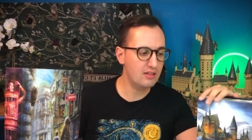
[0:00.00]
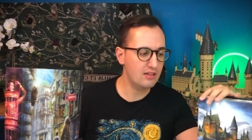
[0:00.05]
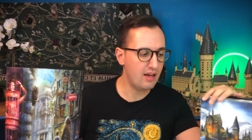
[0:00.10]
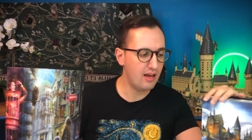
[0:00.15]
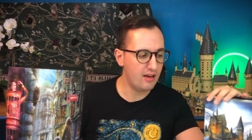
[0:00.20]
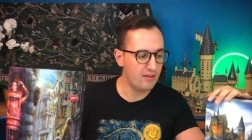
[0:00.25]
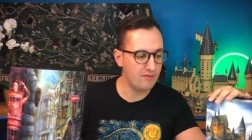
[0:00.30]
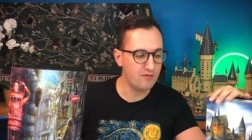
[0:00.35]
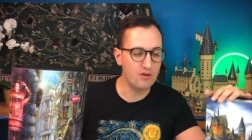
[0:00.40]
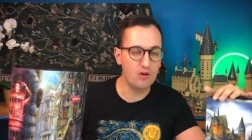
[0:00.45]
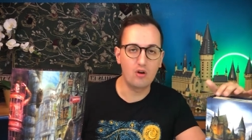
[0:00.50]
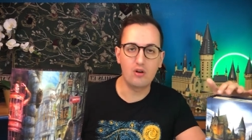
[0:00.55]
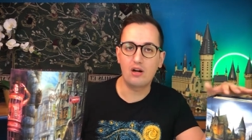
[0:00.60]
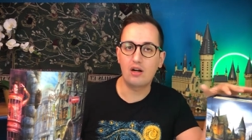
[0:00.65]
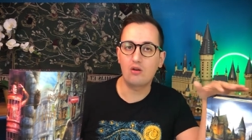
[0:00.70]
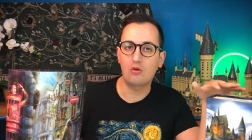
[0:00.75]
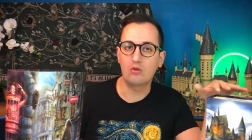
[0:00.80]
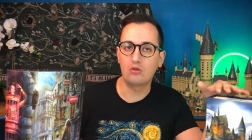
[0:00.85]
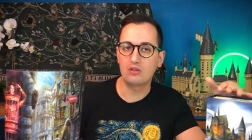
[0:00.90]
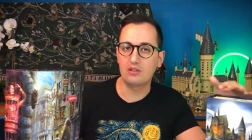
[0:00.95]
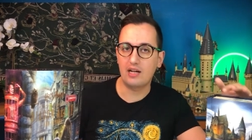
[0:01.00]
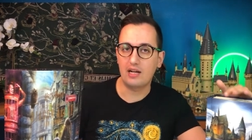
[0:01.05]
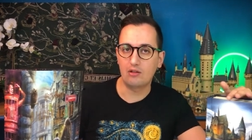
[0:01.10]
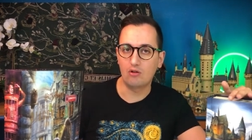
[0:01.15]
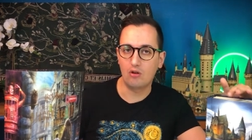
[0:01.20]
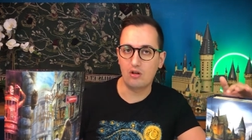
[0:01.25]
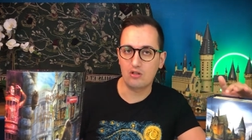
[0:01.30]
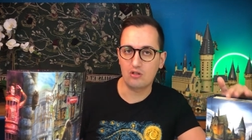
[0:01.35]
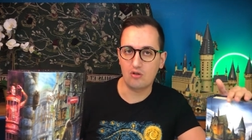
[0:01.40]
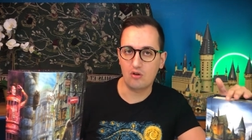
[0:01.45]
che vi ho
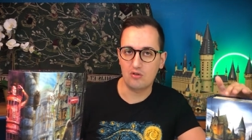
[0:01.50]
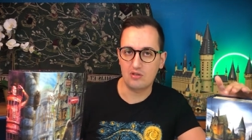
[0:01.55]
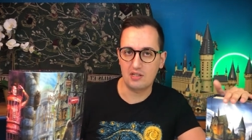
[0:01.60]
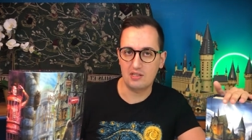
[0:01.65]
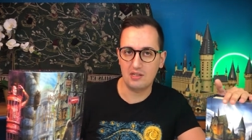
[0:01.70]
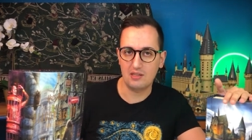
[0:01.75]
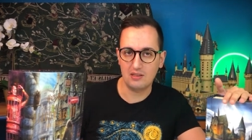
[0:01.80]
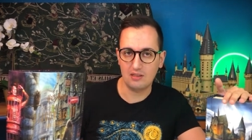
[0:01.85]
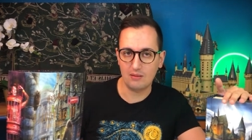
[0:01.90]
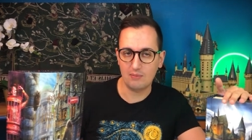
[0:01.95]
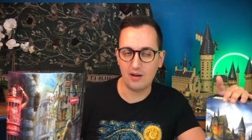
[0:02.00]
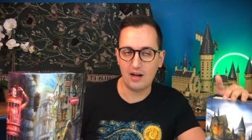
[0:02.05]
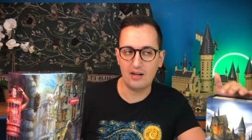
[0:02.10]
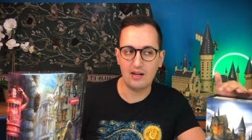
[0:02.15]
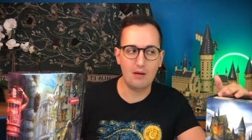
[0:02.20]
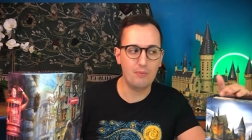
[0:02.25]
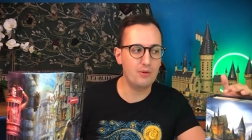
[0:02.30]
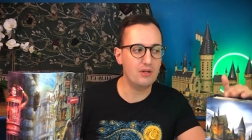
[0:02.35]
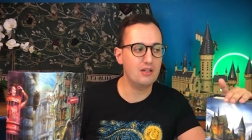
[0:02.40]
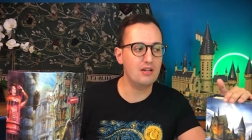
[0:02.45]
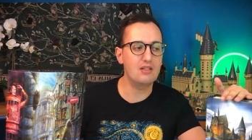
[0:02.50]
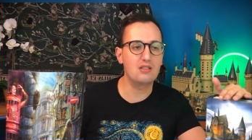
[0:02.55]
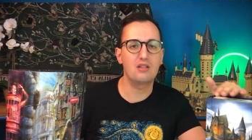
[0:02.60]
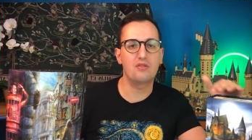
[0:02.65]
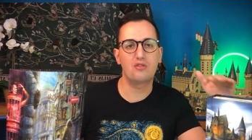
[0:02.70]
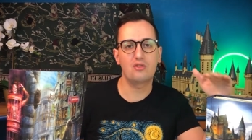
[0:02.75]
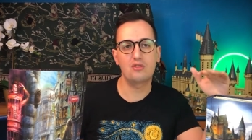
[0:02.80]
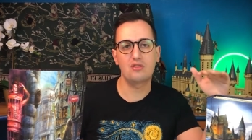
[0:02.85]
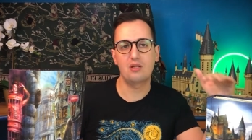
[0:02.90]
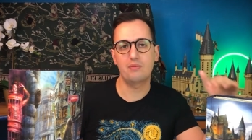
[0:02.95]
raccontato la scorsa settimana. Per chi si
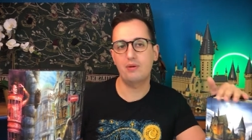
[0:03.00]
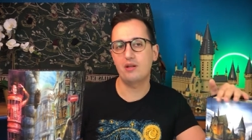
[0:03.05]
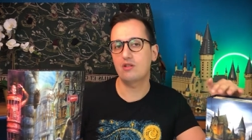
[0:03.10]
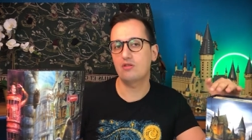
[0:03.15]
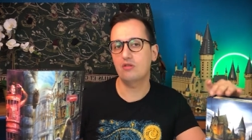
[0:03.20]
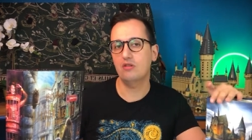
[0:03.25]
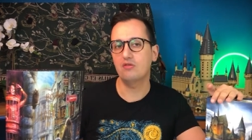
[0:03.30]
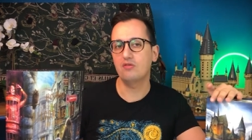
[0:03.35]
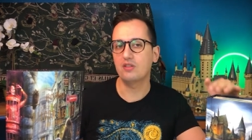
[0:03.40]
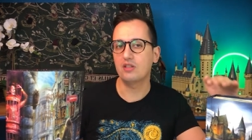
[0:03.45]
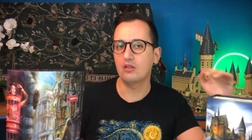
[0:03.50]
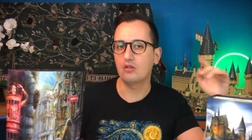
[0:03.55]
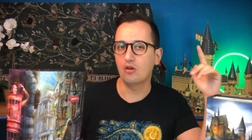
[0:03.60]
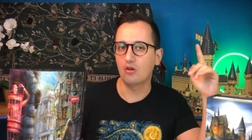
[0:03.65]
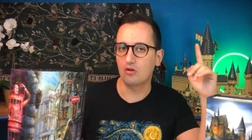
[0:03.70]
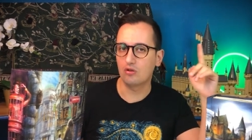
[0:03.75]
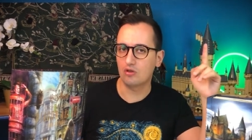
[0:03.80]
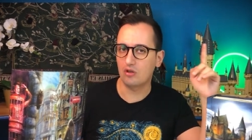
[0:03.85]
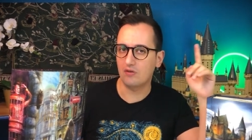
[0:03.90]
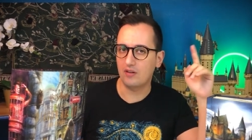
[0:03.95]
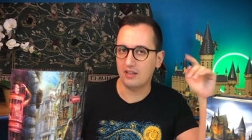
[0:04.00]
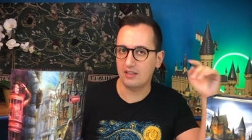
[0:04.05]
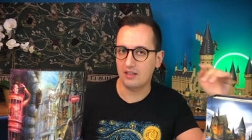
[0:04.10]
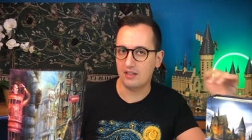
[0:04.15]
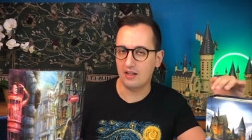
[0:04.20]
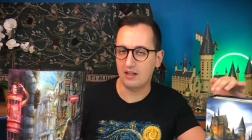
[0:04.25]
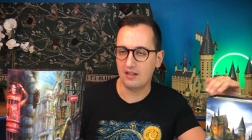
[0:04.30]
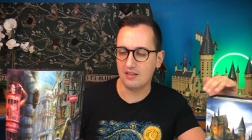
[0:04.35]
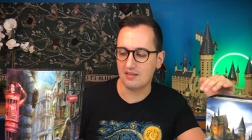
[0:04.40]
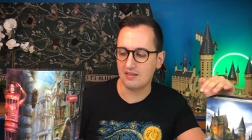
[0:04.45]
fosse perso il video lo trovate
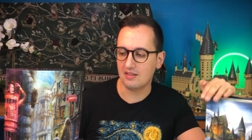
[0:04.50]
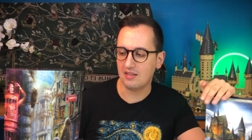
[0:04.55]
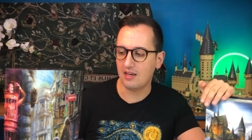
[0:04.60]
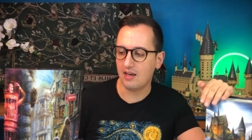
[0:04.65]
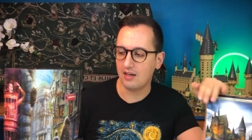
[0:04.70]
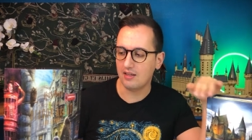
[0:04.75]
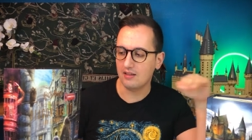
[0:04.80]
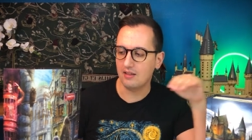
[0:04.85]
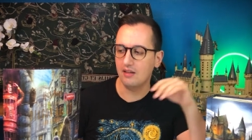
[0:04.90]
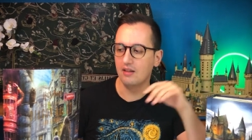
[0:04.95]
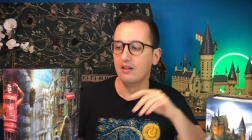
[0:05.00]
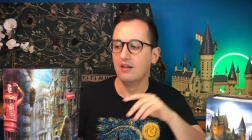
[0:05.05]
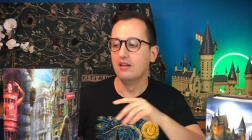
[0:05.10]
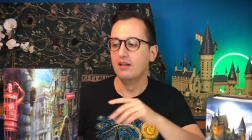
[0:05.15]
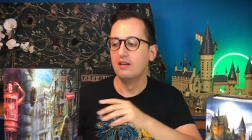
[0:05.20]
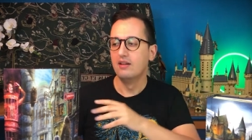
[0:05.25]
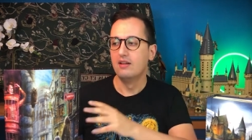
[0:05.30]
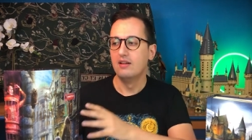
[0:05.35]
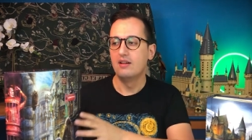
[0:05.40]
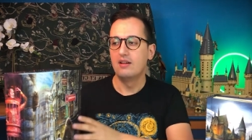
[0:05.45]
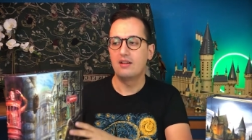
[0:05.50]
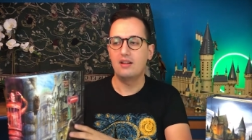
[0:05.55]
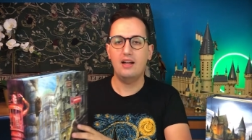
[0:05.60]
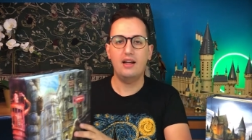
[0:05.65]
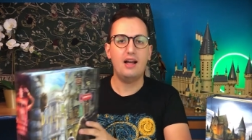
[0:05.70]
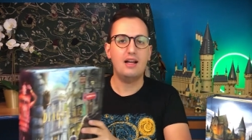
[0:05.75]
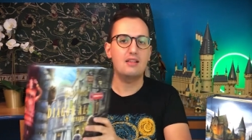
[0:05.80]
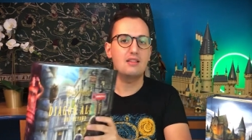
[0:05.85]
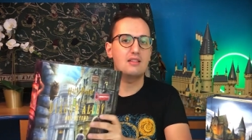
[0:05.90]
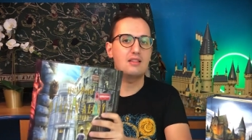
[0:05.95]
nelle schede.
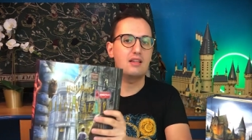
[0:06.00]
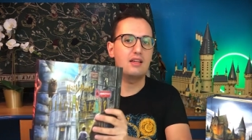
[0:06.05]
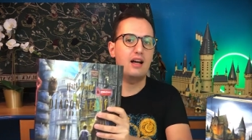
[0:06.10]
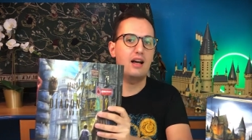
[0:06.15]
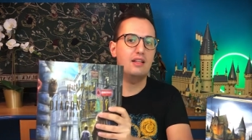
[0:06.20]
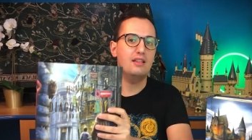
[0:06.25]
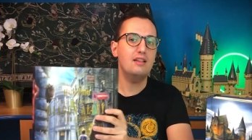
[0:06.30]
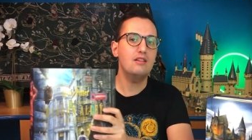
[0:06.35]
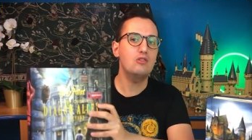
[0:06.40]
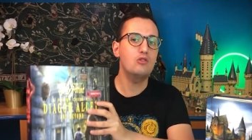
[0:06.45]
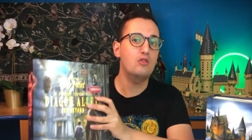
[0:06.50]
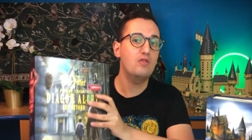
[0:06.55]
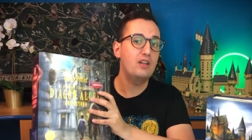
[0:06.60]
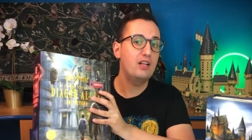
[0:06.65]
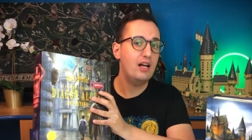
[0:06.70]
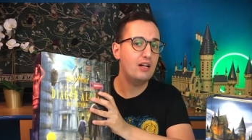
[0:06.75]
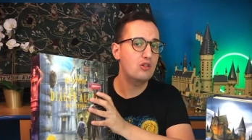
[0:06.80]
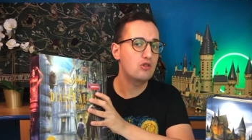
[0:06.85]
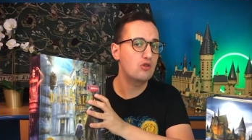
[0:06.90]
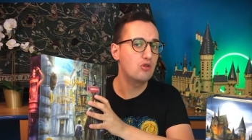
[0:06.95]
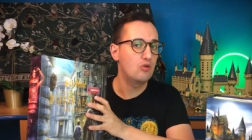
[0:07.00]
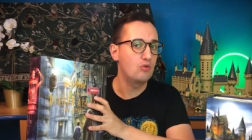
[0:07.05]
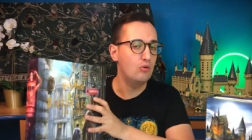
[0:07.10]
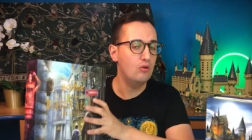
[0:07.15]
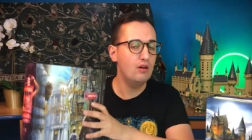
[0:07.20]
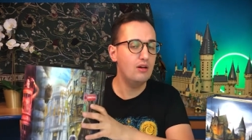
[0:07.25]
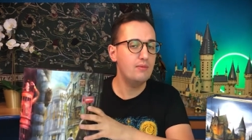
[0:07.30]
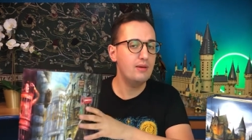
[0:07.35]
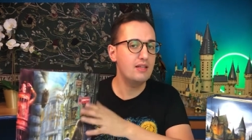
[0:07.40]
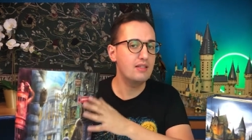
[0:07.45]
Ragazzi, adesso vi lascio
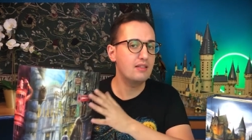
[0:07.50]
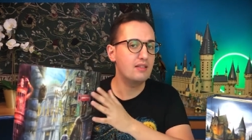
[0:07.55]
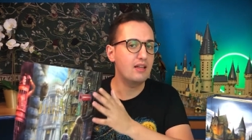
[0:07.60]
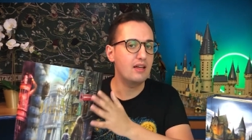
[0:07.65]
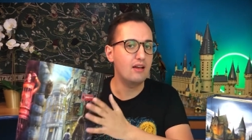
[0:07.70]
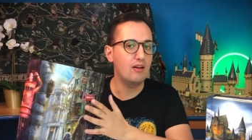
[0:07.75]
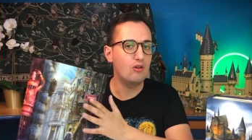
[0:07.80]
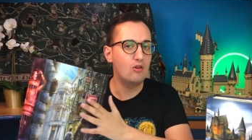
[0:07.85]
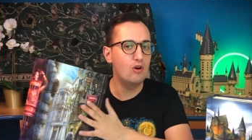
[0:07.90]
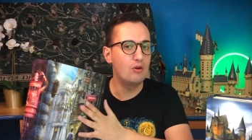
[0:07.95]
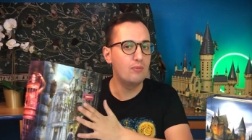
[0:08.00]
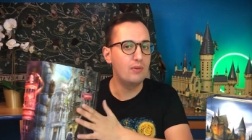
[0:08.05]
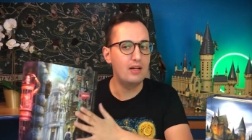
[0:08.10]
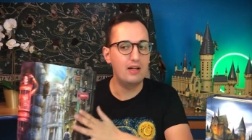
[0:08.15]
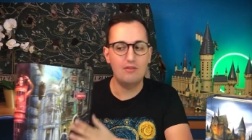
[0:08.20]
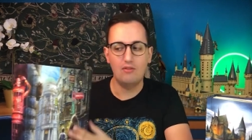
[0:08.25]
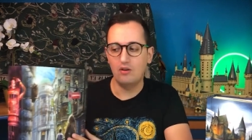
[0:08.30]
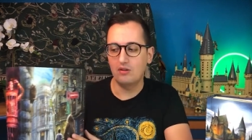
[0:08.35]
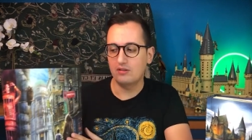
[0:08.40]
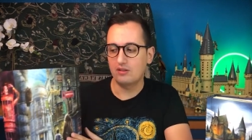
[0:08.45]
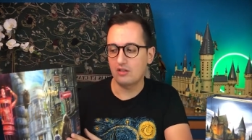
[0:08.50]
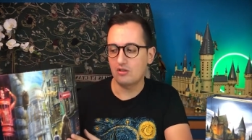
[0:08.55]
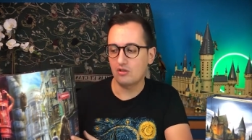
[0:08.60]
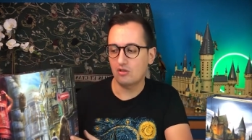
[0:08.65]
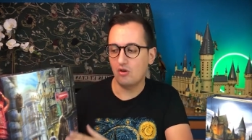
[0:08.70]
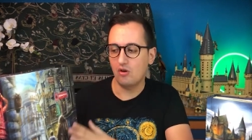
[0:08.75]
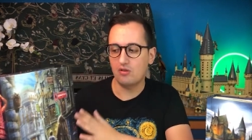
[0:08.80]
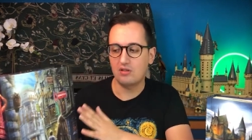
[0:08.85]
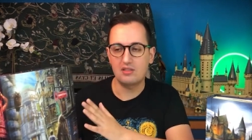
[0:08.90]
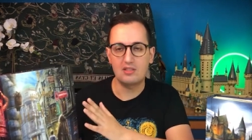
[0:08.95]
nuovamente, come la volta
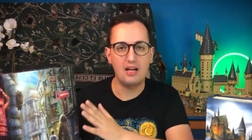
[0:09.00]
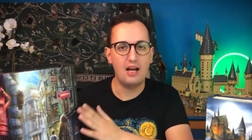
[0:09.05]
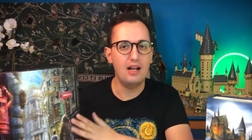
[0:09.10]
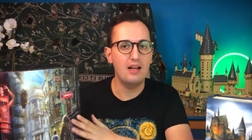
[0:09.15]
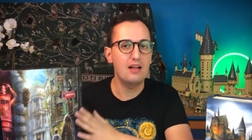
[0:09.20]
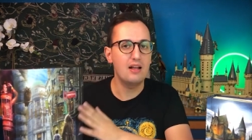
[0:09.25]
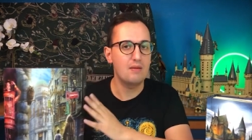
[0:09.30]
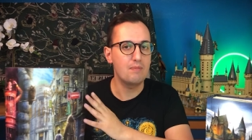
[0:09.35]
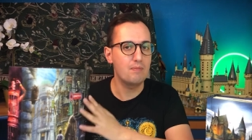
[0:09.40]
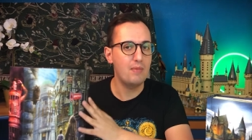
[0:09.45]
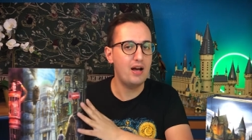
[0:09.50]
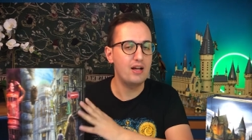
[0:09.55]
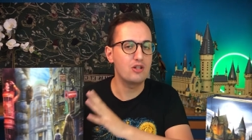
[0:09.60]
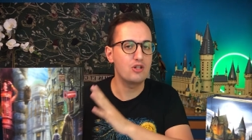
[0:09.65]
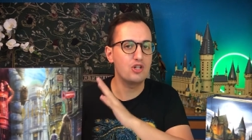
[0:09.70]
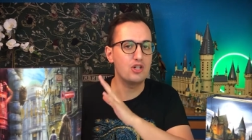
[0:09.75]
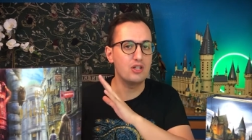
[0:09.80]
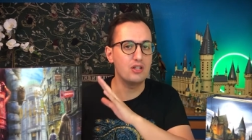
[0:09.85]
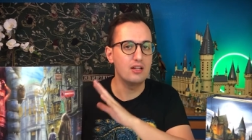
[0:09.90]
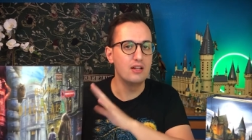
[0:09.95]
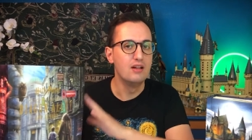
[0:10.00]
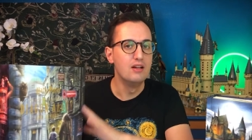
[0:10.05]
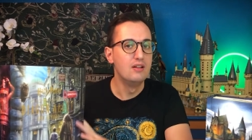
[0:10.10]
scorsa, alle immagini